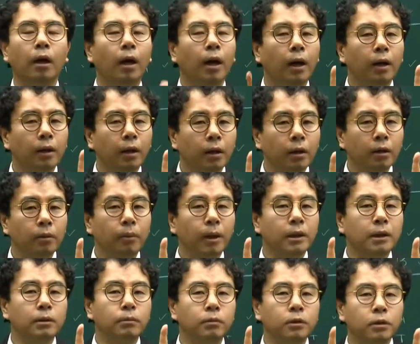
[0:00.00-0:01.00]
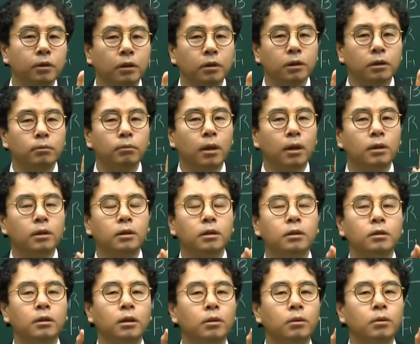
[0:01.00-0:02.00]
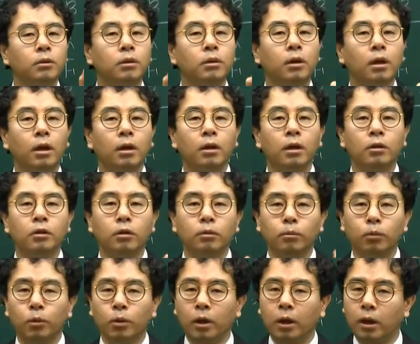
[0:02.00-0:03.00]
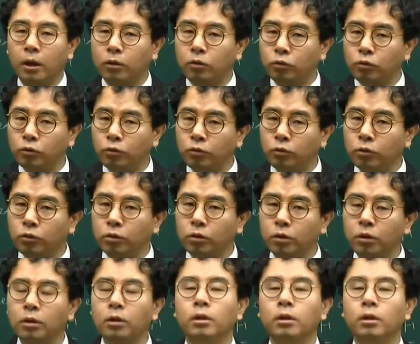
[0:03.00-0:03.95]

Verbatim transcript: 하나를 말씀드렸지만 실제로는 네개 정보가 쭉